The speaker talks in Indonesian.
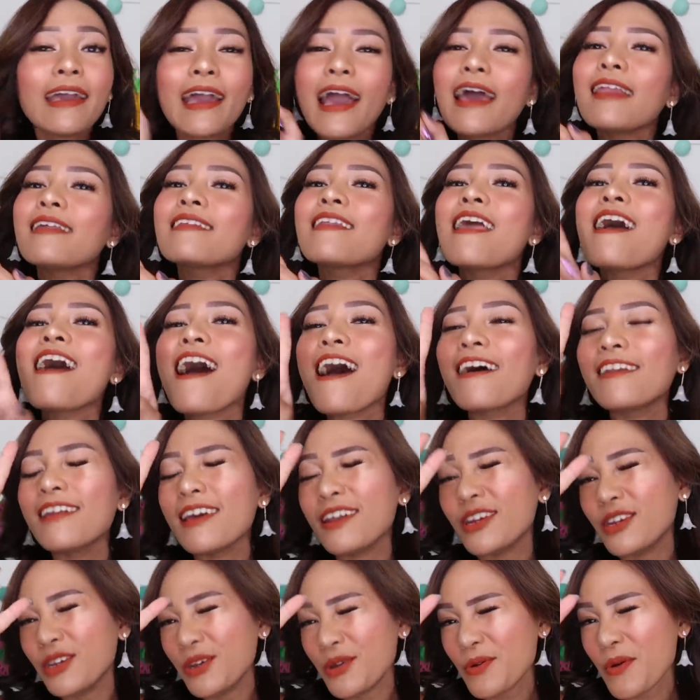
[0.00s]
karena
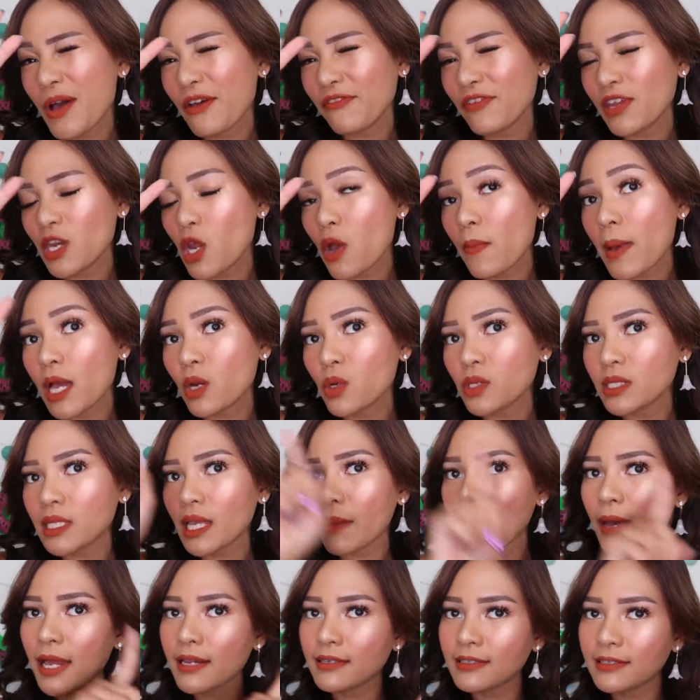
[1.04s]
ada dua video baru
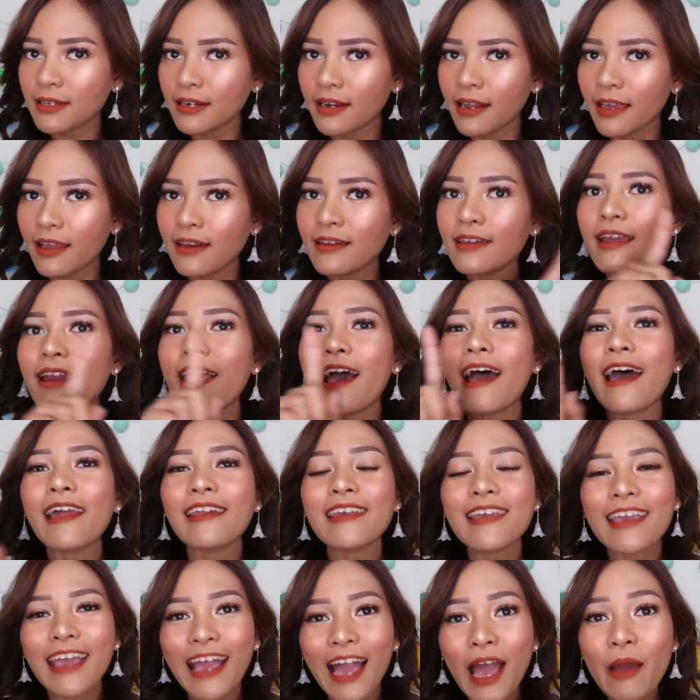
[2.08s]
setiap hari Senin dan
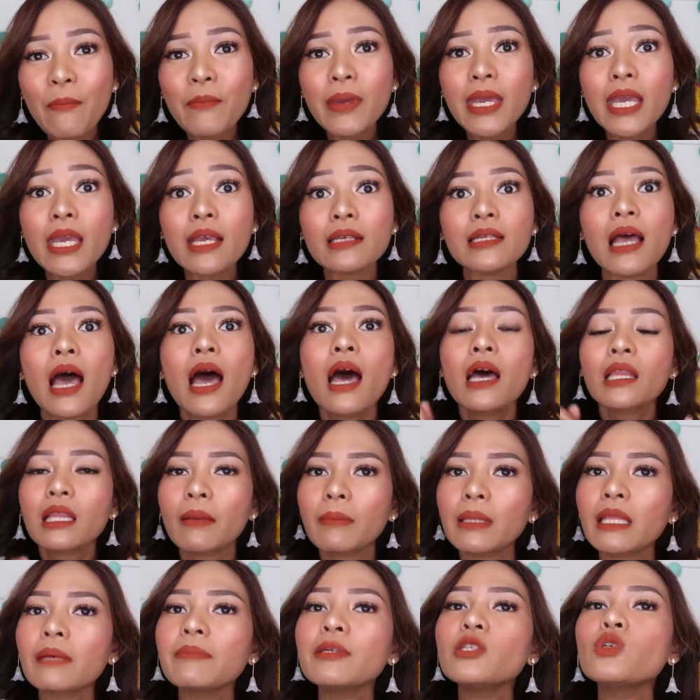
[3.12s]
hari Kamis.
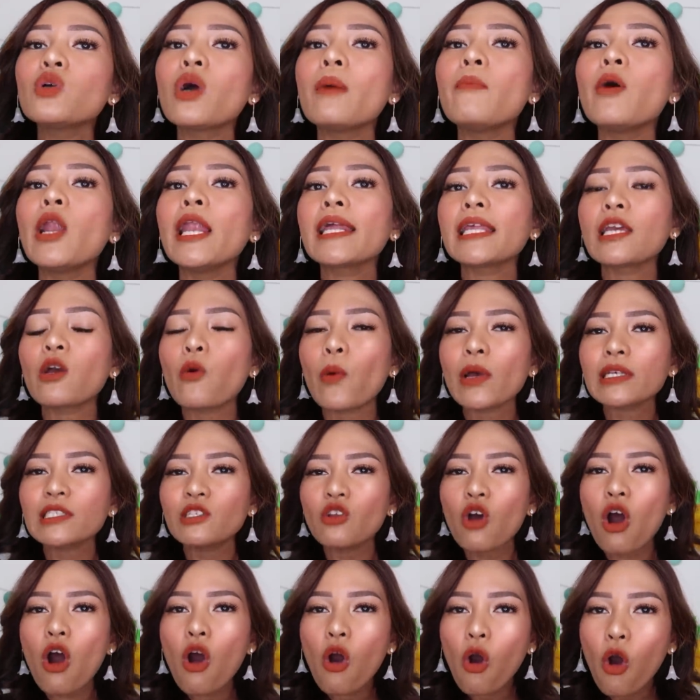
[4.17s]
Teman-teman juga boleh request
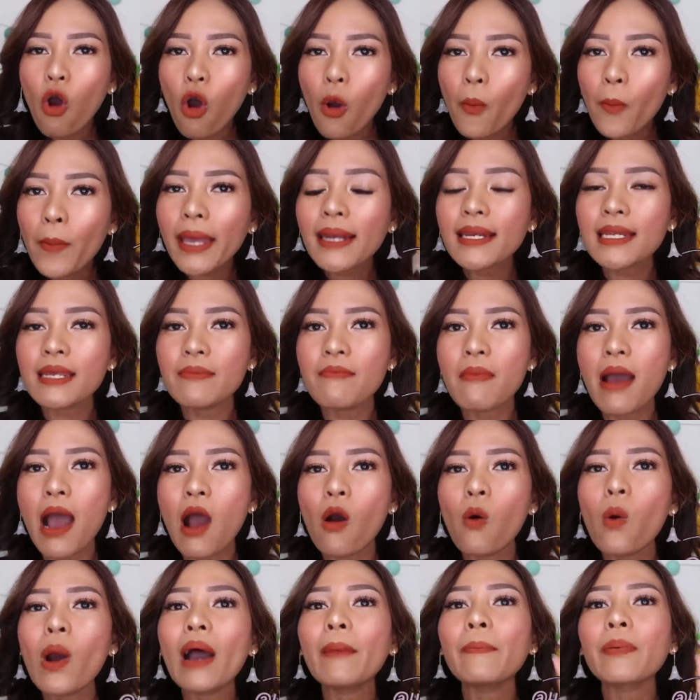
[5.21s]
dong komen di
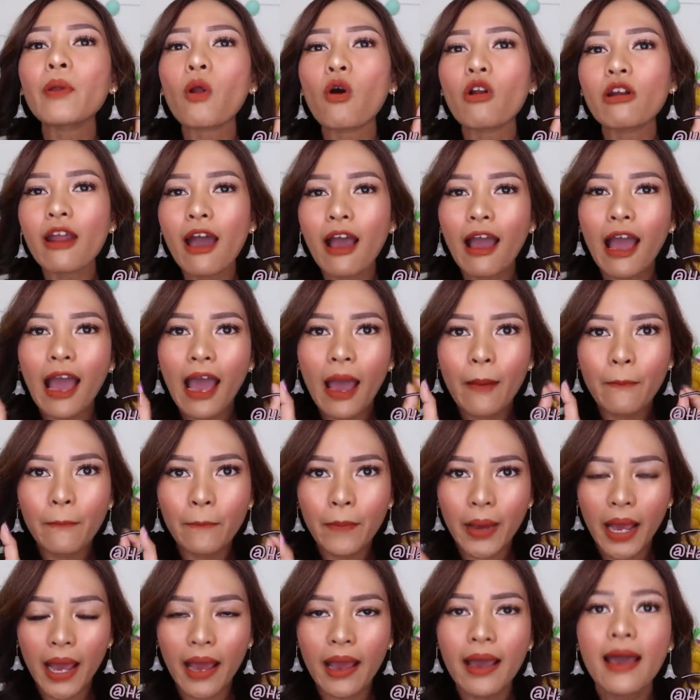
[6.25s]
bawah produk
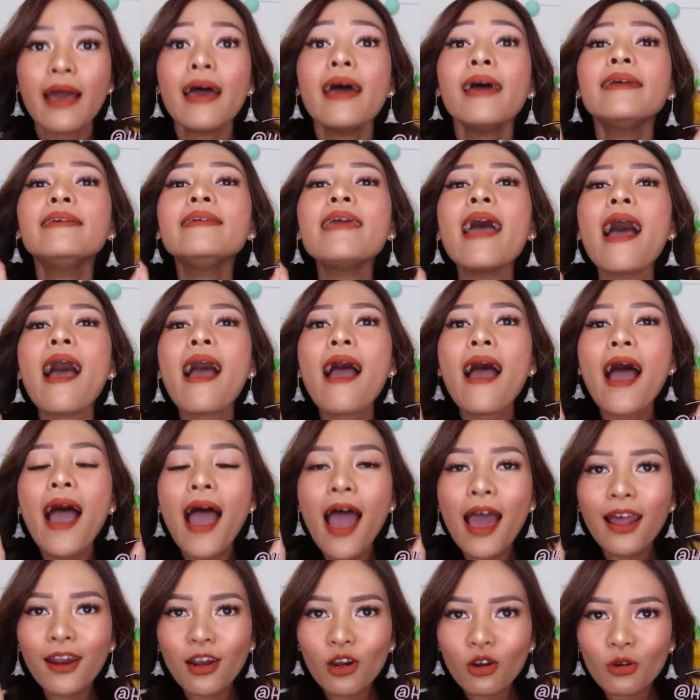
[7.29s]
apa yang
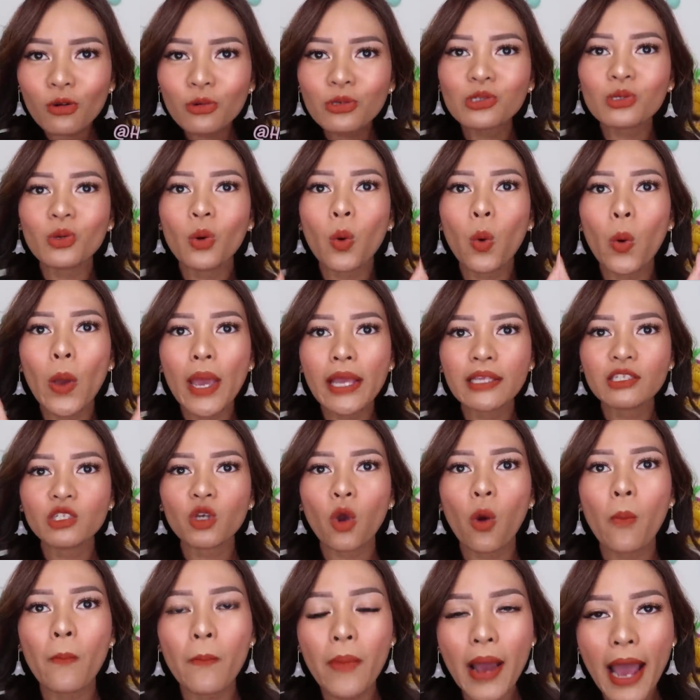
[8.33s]
harus gue
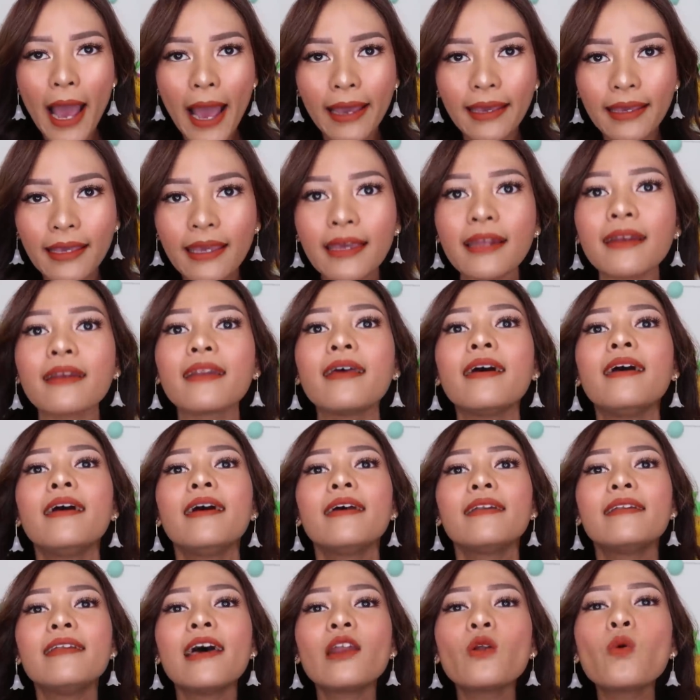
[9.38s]
cobain
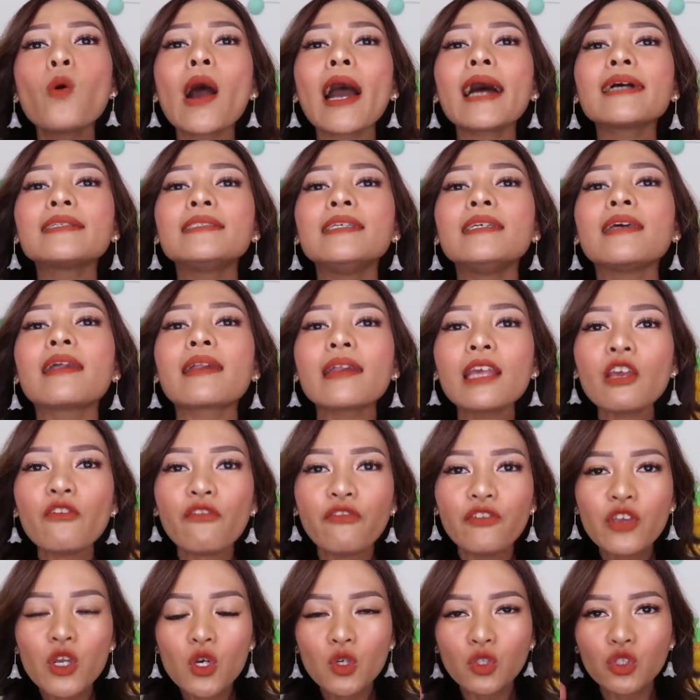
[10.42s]
dan gue kasih
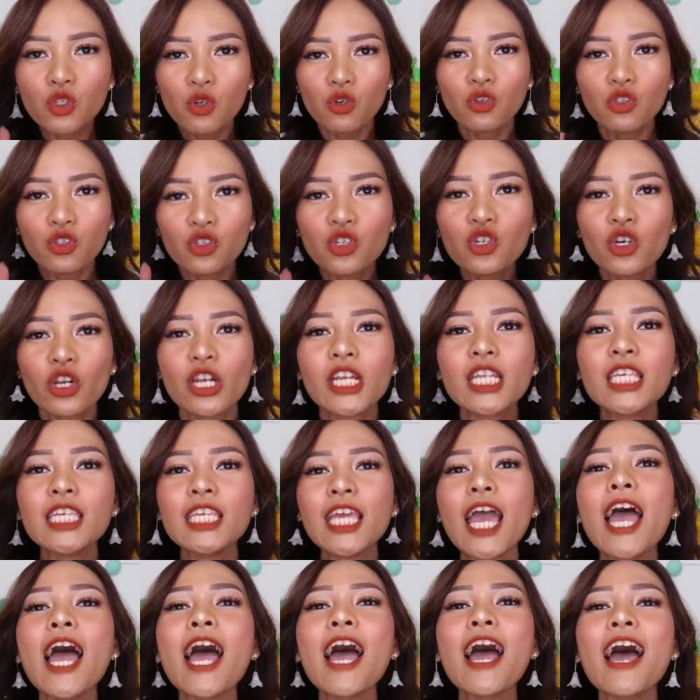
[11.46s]
review
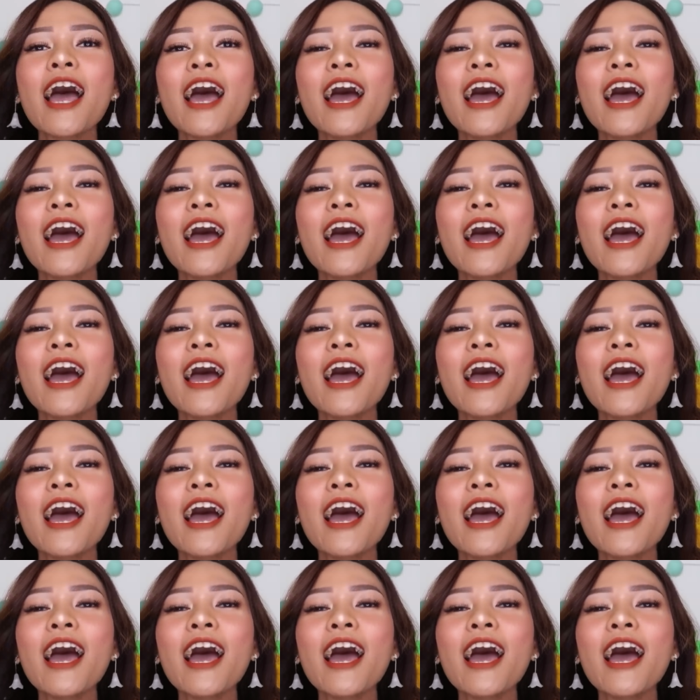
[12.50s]
jujurnya.